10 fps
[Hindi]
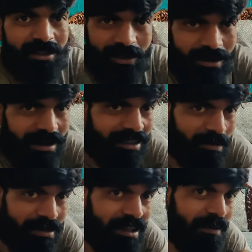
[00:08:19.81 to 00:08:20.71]
तो
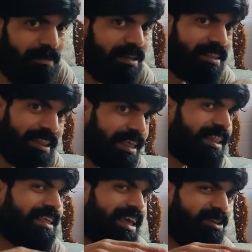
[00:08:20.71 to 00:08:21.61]
लक्ष्मी सामने इसलिए
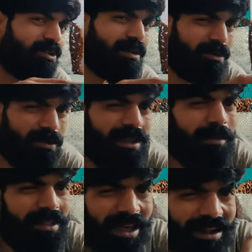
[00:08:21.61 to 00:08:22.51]
नहीं है क्योंकि वो थोड़ी
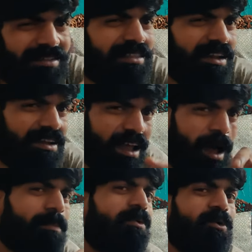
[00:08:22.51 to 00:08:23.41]
अभी नाराज़ चल रही है
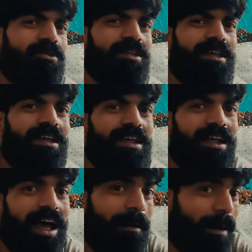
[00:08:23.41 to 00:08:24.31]
आप लोगों से
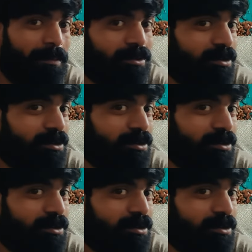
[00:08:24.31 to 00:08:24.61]
अब आप कुछ